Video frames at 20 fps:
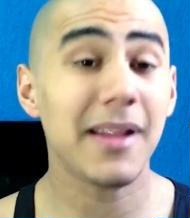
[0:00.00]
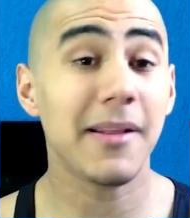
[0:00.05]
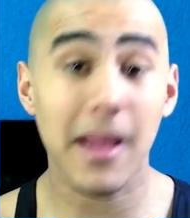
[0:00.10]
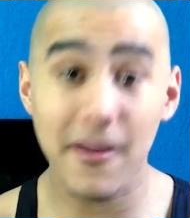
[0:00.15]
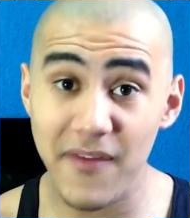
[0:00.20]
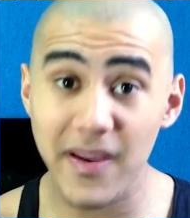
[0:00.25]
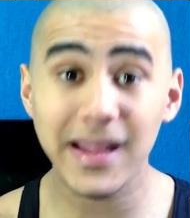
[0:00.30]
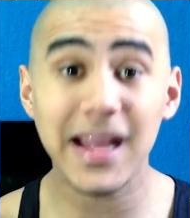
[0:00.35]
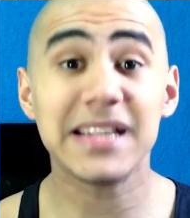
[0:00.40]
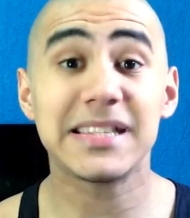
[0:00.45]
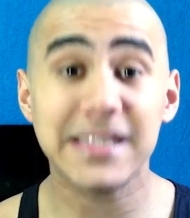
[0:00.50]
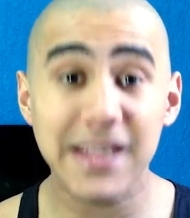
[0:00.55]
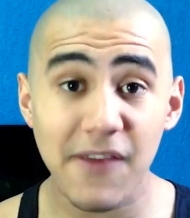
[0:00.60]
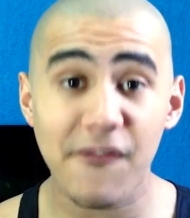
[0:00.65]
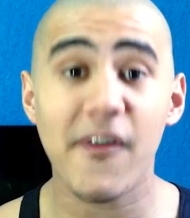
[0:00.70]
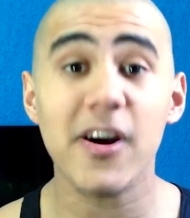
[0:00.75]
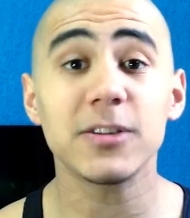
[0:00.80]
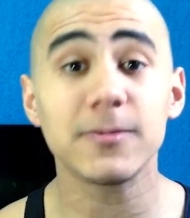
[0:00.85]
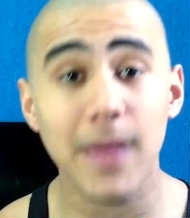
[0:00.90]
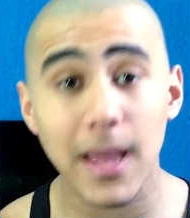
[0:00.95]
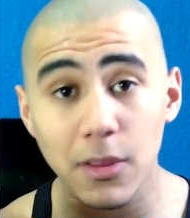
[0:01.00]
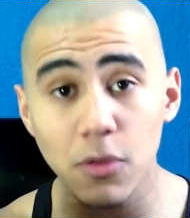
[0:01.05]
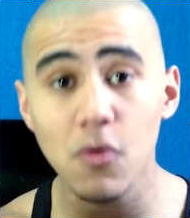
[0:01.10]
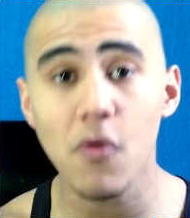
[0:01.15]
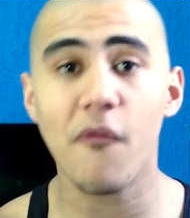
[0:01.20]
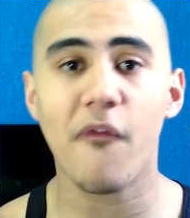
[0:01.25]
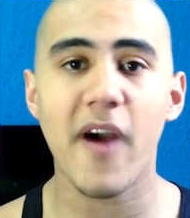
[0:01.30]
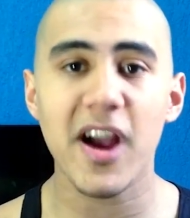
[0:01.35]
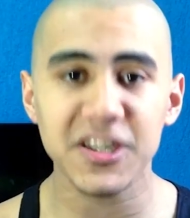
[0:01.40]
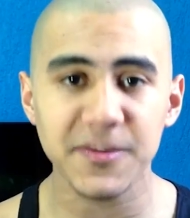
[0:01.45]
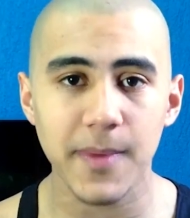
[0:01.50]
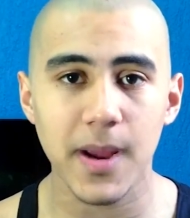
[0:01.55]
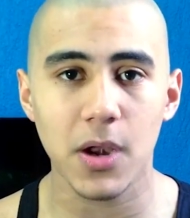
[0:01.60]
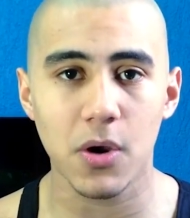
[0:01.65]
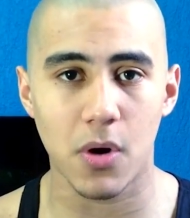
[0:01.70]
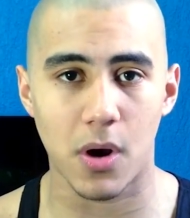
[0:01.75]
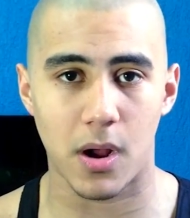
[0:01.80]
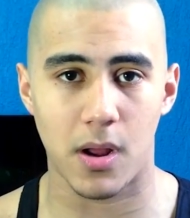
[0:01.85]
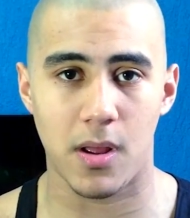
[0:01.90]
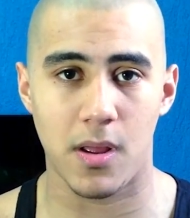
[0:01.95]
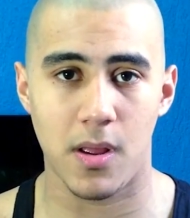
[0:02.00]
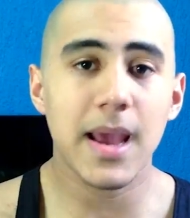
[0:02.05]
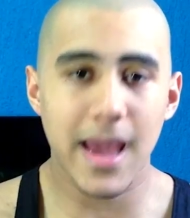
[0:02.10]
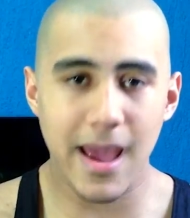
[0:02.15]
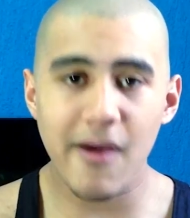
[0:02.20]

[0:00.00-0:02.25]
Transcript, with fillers: Na verdade, é fácil que tu não faz melhor.